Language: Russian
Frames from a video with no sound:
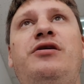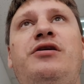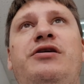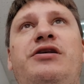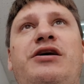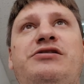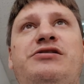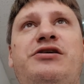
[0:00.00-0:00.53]

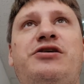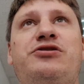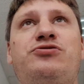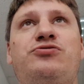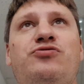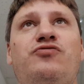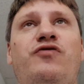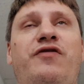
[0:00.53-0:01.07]
Я
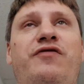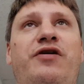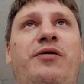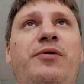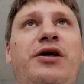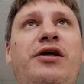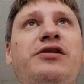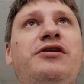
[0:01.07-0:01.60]
захожу в
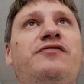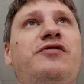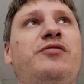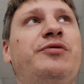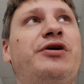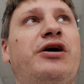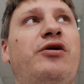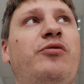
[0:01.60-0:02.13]
оформление,
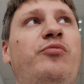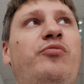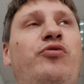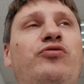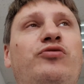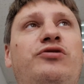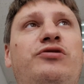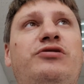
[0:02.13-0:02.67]
выбираю
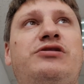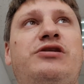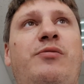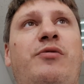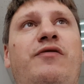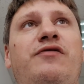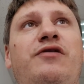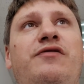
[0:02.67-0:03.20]
пункт
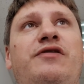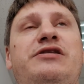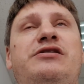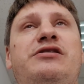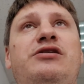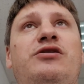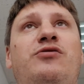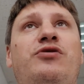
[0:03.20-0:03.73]
самовывоз
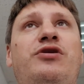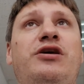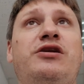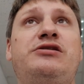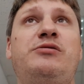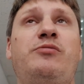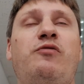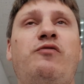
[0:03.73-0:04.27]
или курьер,
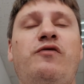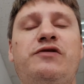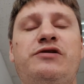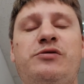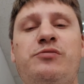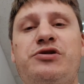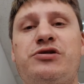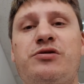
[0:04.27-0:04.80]
самовывоз
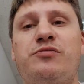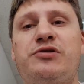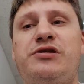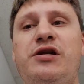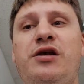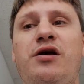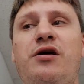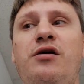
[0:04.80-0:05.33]
обычно
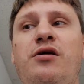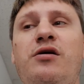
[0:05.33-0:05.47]
быстрее.